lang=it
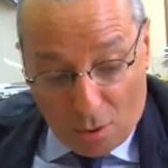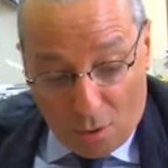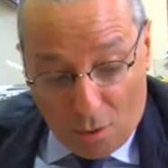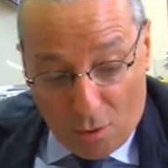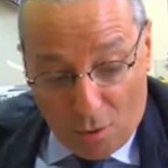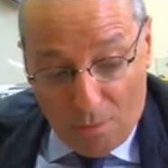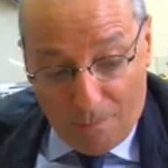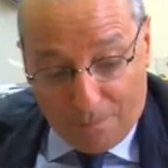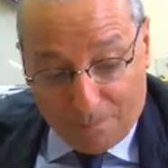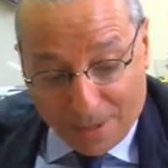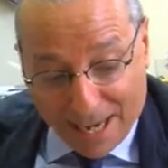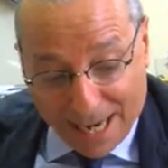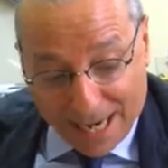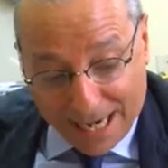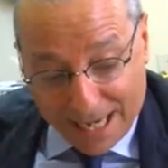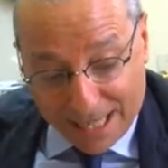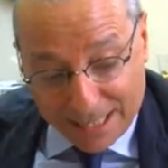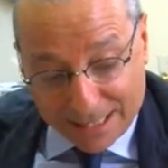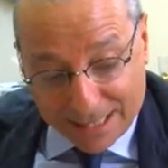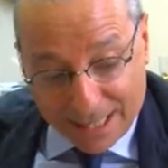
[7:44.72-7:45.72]
Un
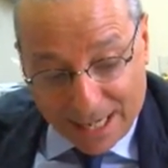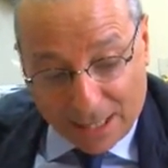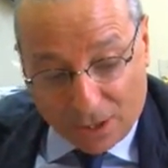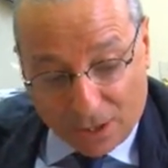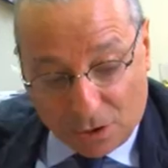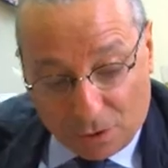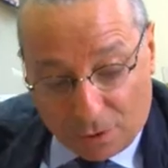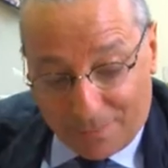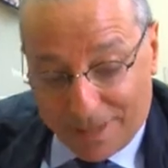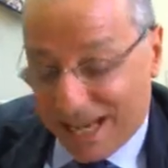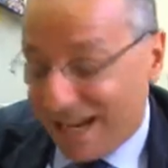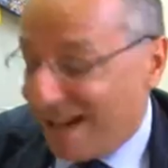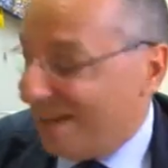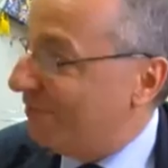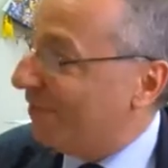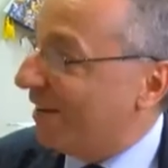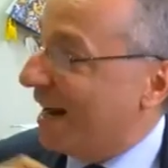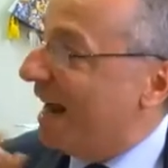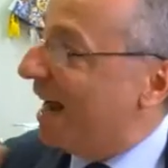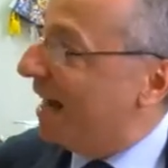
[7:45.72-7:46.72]
paese come la
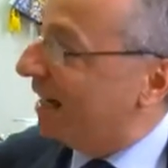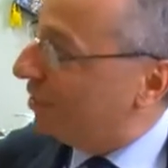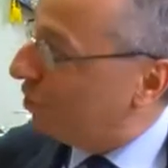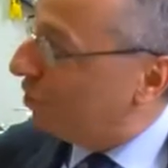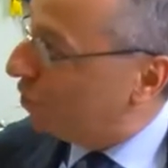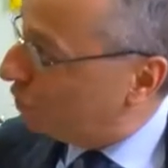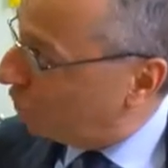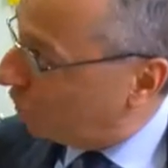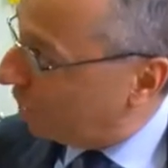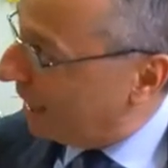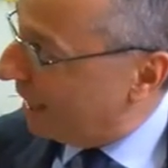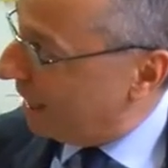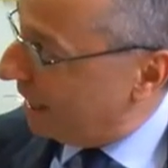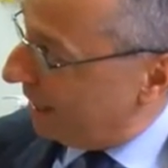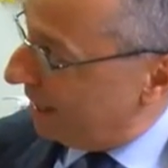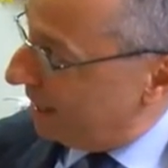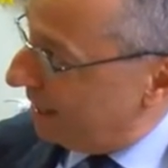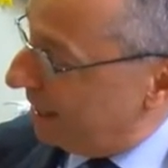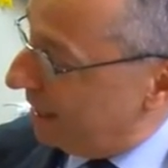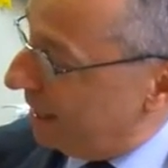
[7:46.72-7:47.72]
Francia,
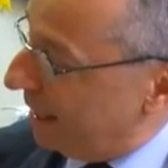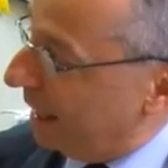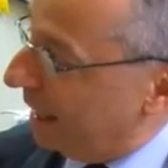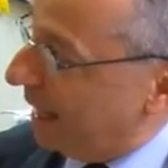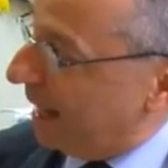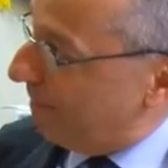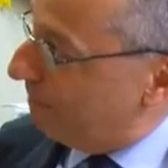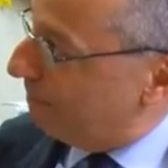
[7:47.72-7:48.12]
che ha